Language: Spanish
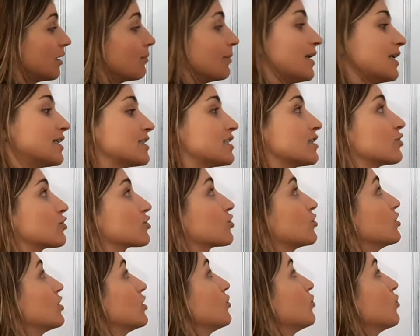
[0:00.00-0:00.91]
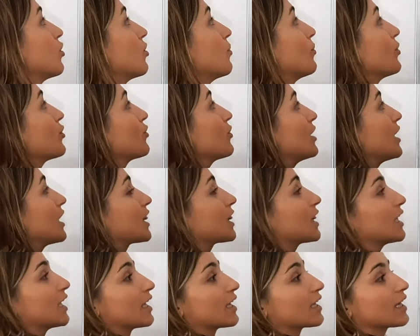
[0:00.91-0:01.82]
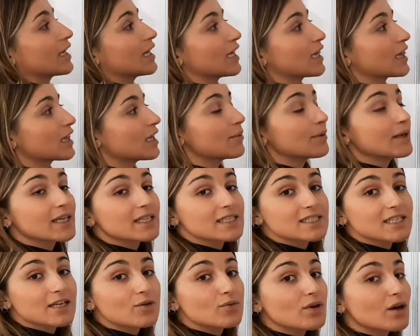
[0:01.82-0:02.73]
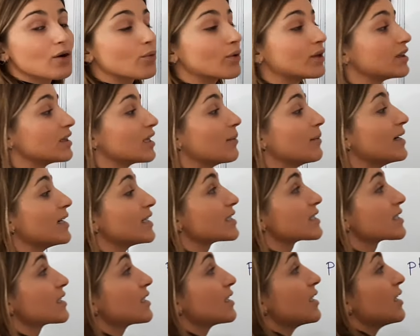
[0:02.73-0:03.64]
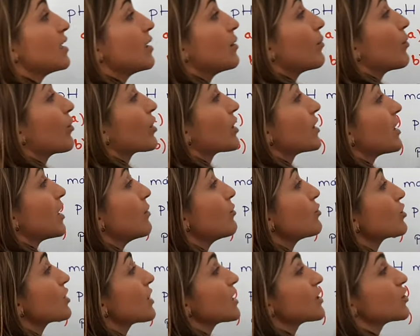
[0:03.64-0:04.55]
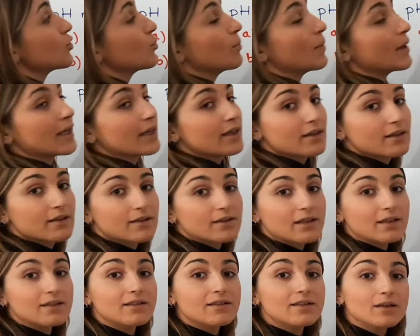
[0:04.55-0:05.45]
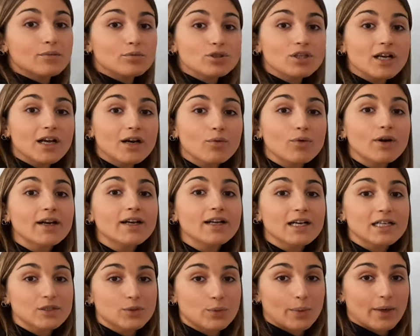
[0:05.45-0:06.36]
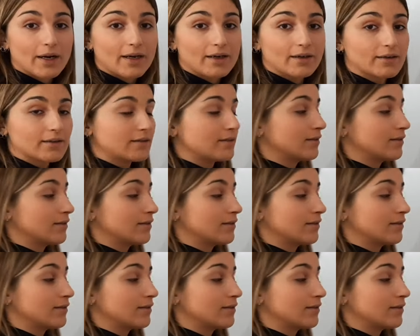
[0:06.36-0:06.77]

Vale, chicos, continúo. Voy con el C, que en el C habrá que echar una cuenta más, porque tenemos K sub B y tendremos que calcular K sub A.